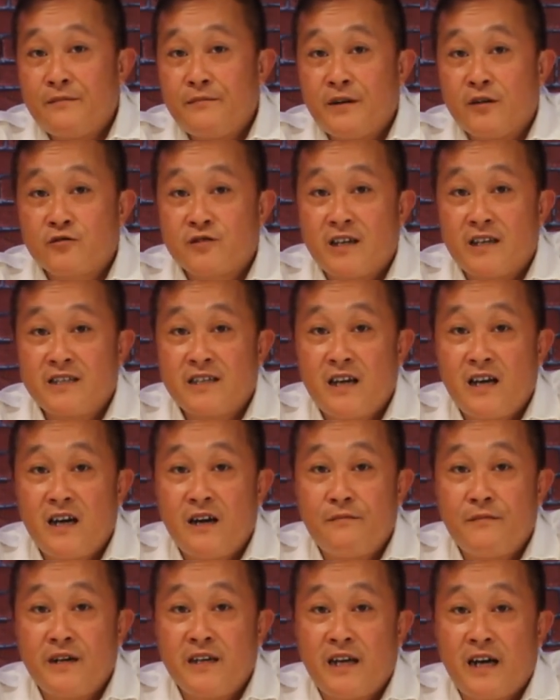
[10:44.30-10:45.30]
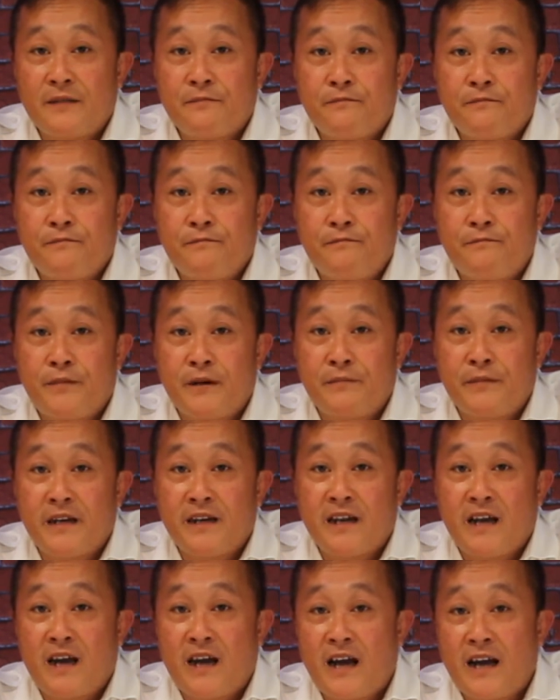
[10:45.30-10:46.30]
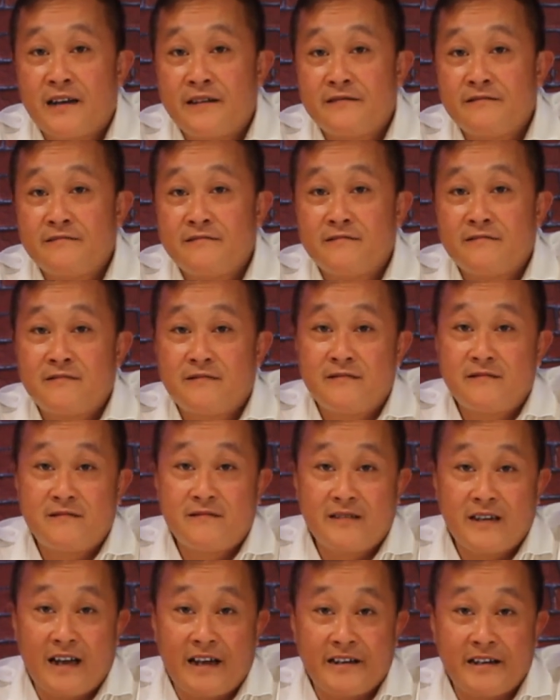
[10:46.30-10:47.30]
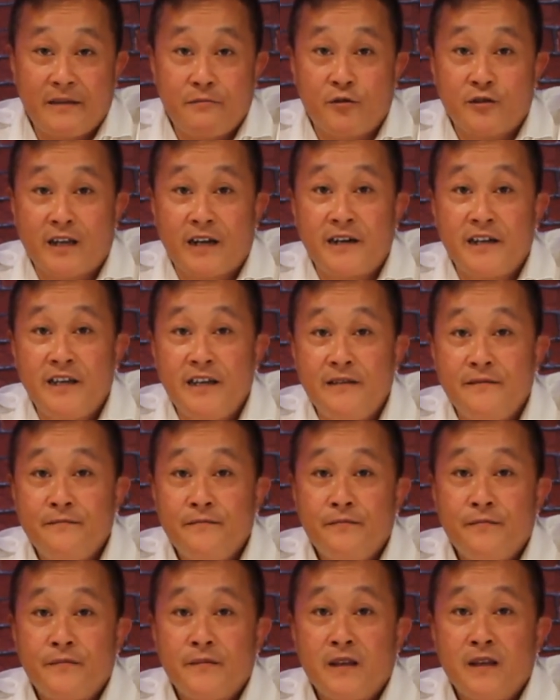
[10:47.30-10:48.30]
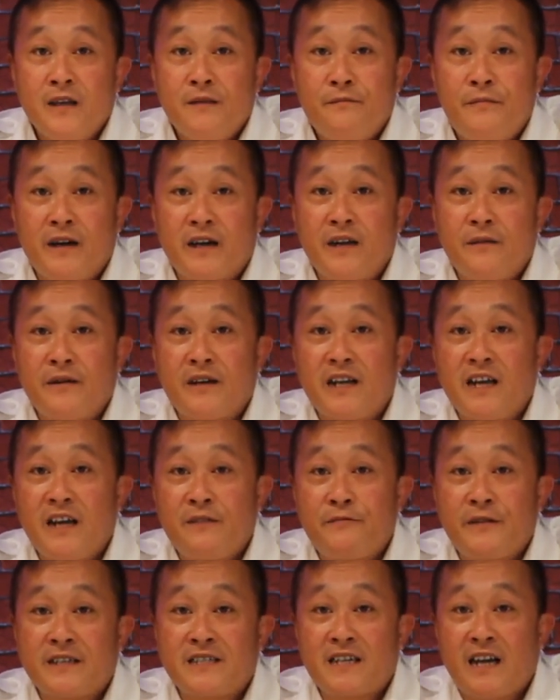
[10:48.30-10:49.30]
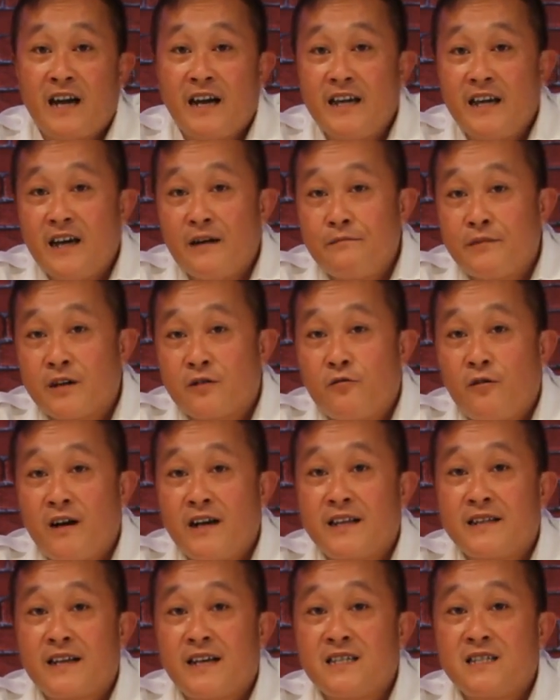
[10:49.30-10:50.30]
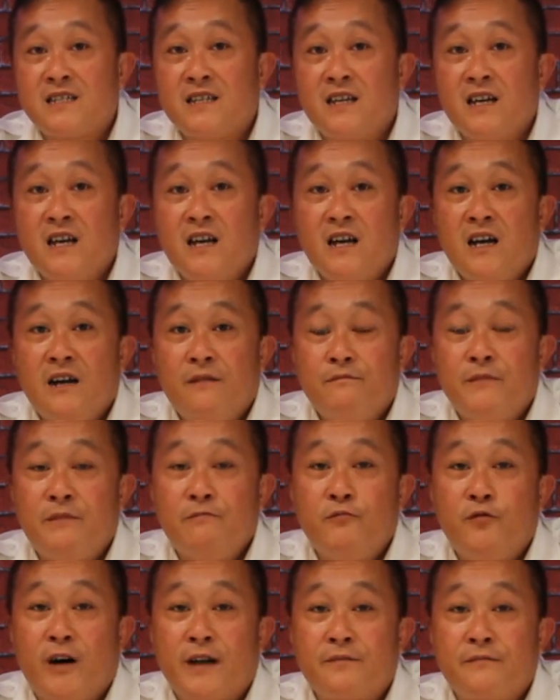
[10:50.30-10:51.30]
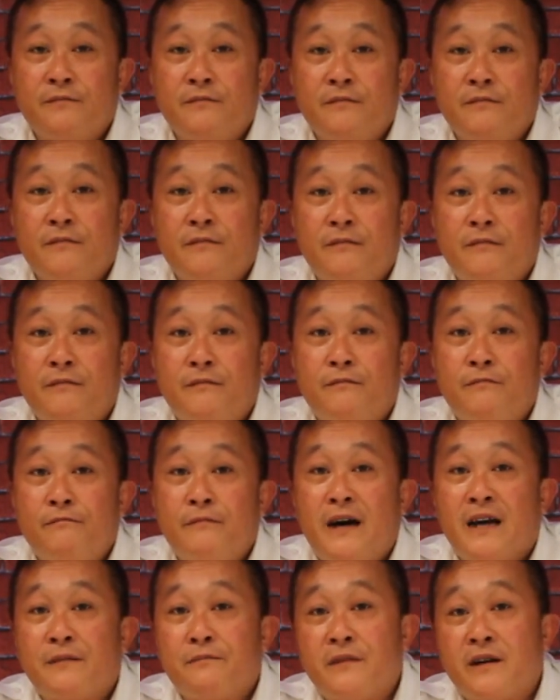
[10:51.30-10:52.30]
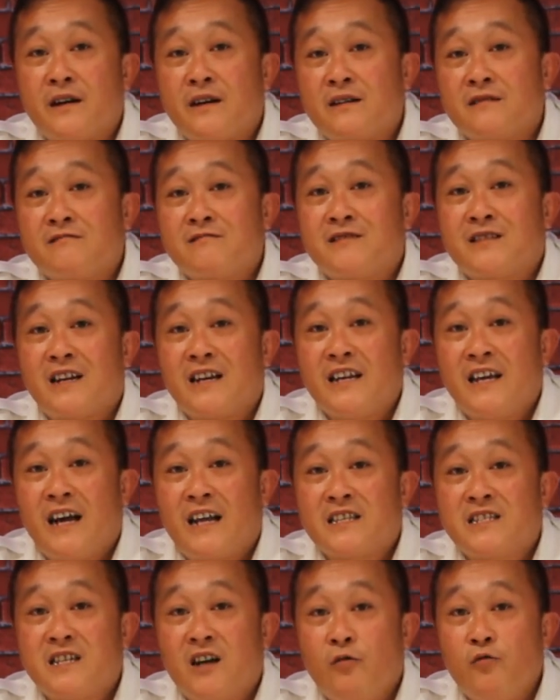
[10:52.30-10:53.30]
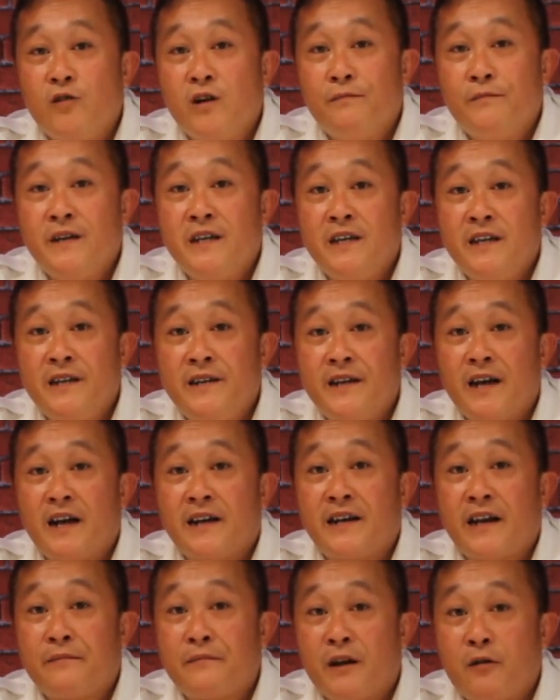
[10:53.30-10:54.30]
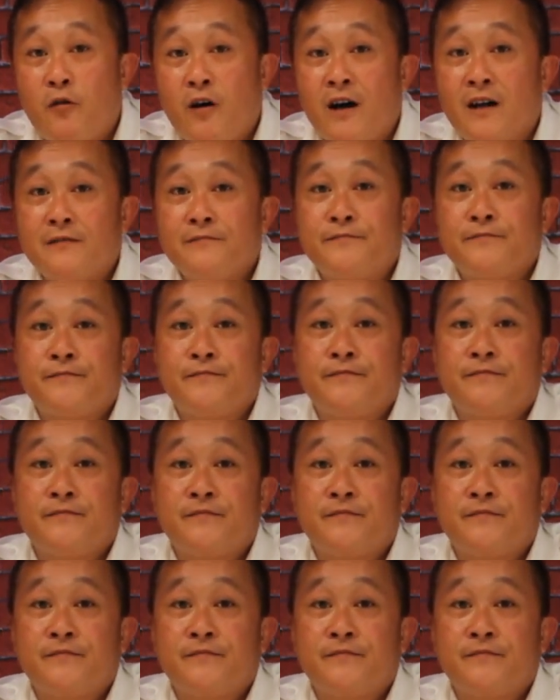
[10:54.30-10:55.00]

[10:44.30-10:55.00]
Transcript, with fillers: Kita baru saja melihat perbedaan dengan demo tadi, bagaimana efek cahaya yang berkualitas membuat marmer terlihat jauh lebih indah dan mewah.